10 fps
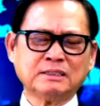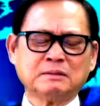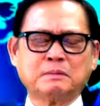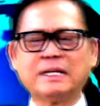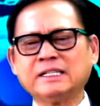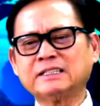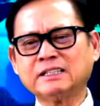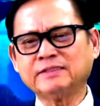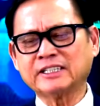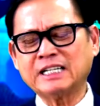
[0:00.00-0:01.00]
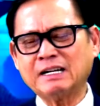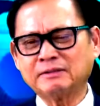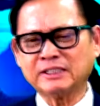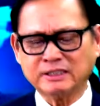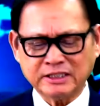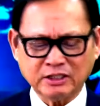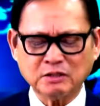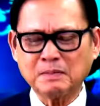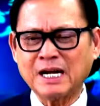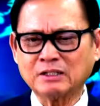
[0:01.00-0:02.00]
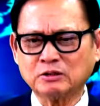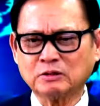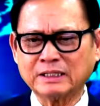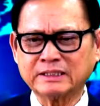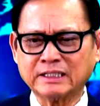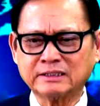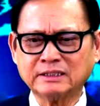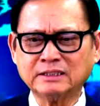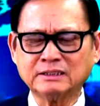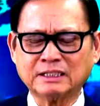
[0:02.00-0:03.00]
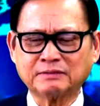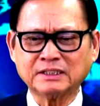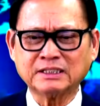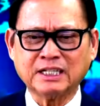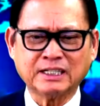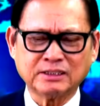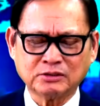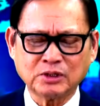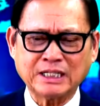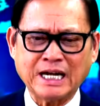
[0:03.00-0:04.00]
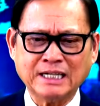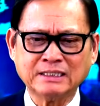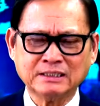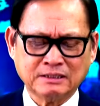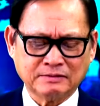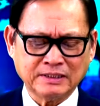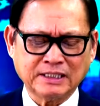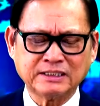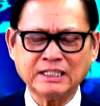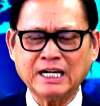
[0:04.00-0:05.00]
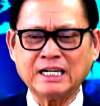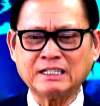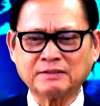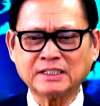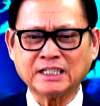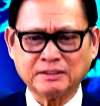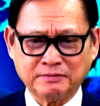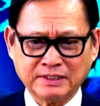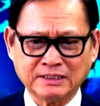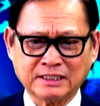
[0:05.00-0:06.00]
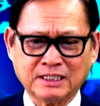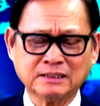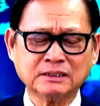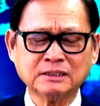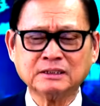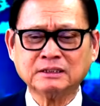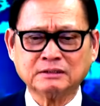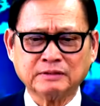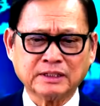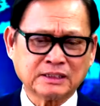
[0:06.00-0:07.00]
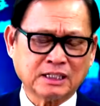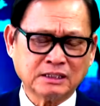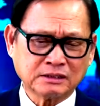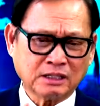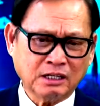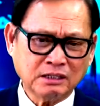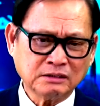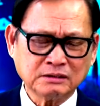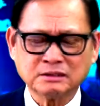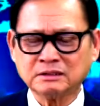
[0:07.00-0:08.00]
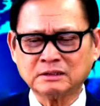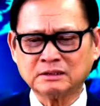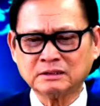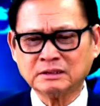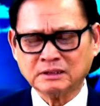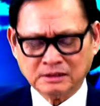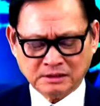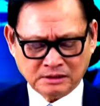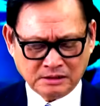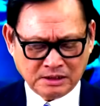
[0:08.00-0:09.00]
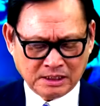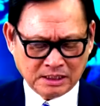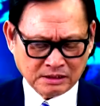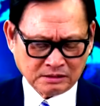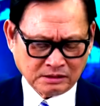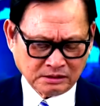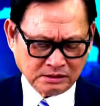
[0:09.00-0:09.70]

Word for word: mà đi tới Việt Nam thì nó chỉ có ba nguồn ngoại tệ thứ nhất là vấn đề xuất cảng vấn đề thứ hai là vấn đề viện trợ viện trợ có à, có